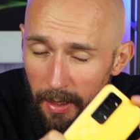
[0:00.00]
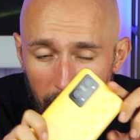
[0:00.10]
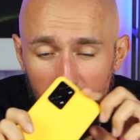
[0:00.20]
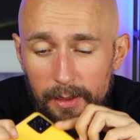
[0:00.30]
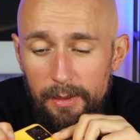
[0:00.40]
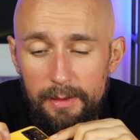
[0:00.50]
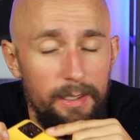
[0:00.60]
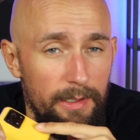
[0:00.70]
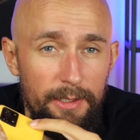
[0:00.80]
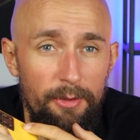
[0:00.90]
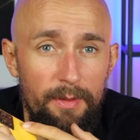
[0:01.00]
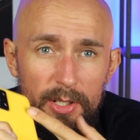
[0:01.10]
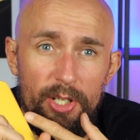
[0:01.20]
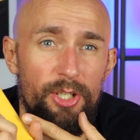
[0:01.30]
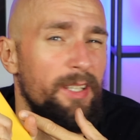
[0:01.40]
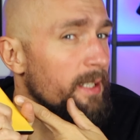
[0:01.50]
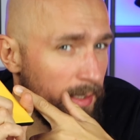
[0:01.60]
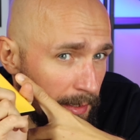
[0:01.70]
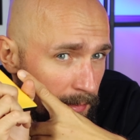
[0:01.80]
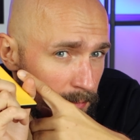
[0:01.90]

Ale T nie oznacza, że tani,